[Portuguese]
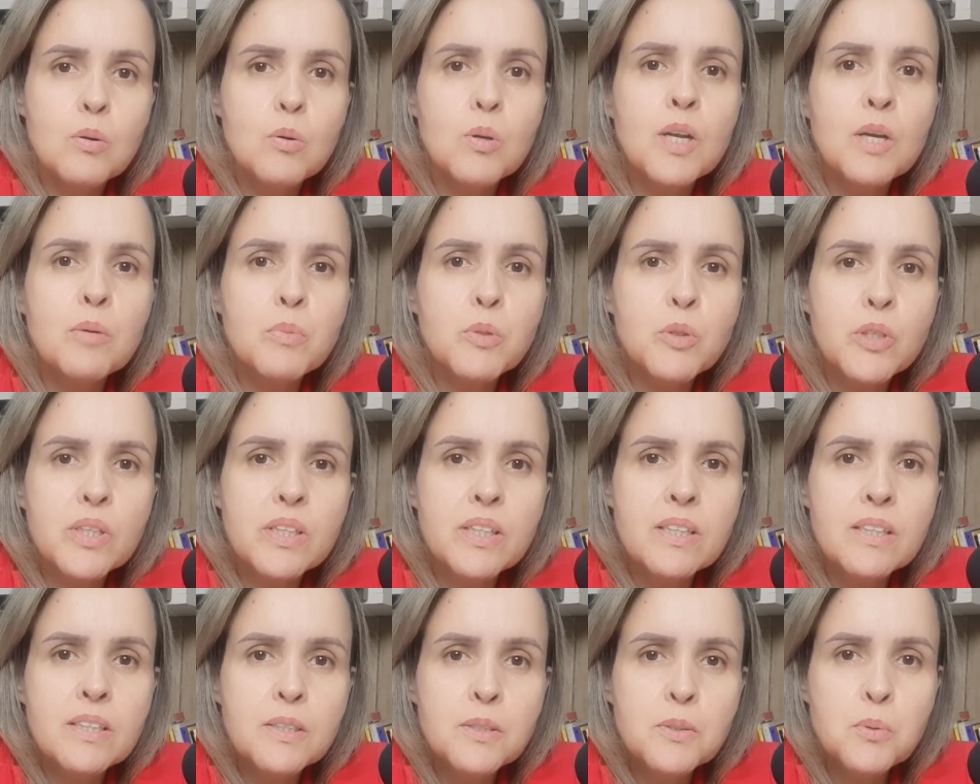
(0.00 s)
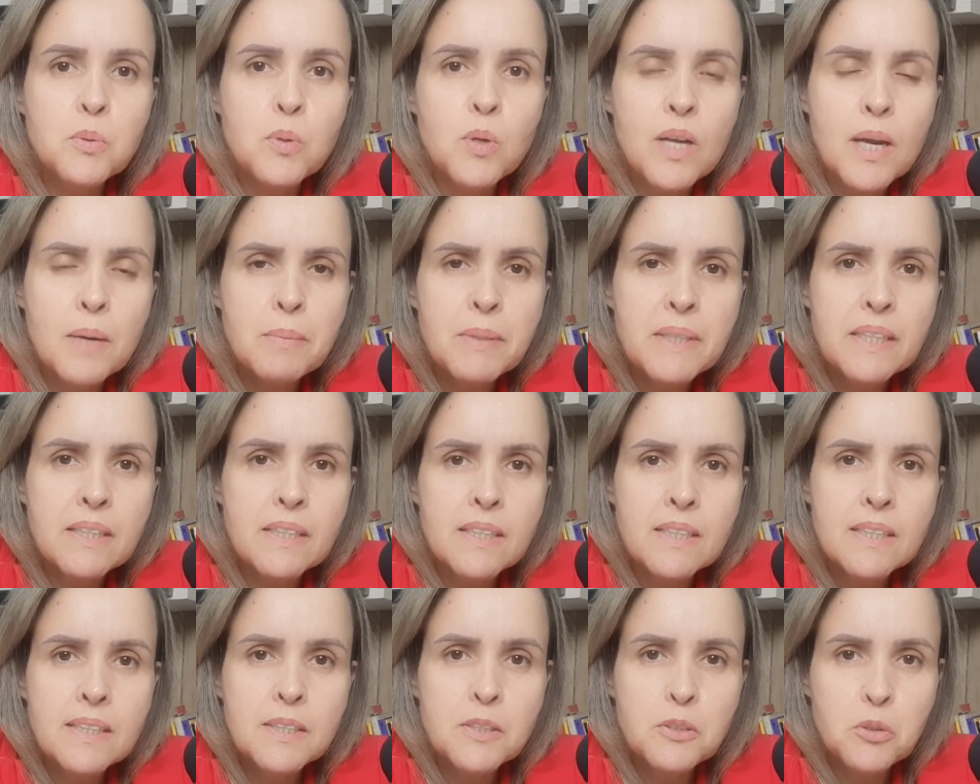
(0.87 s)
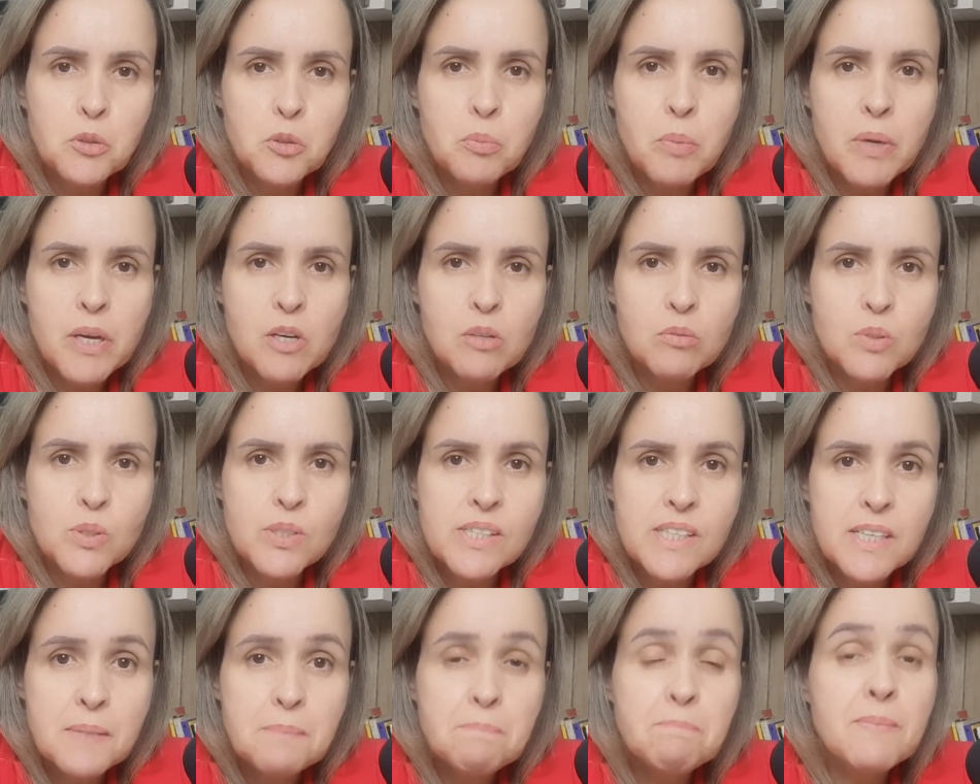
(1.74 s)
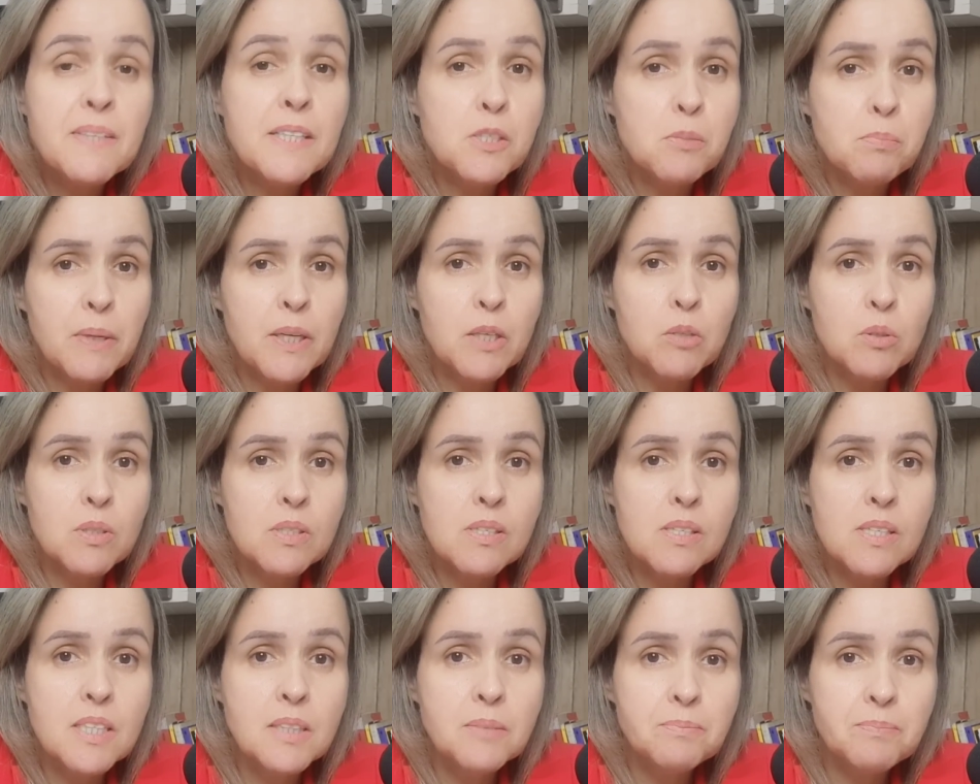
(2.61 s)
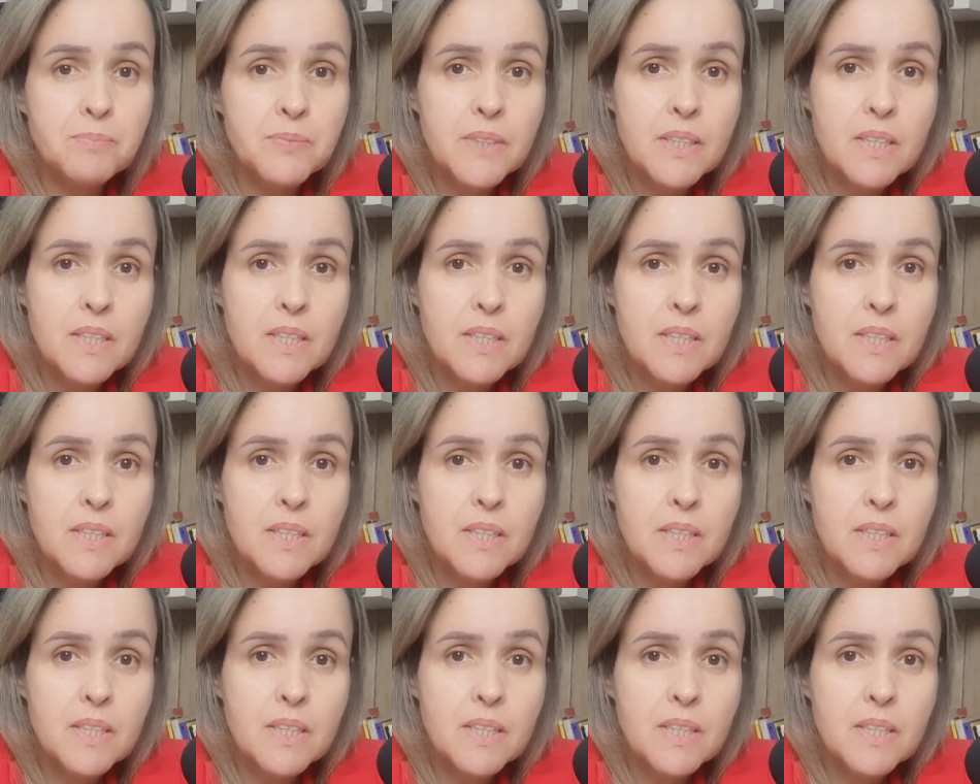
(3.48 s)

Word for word: Olá, meu querido, olá, minha querida, tudo bem com você? Espero que sim.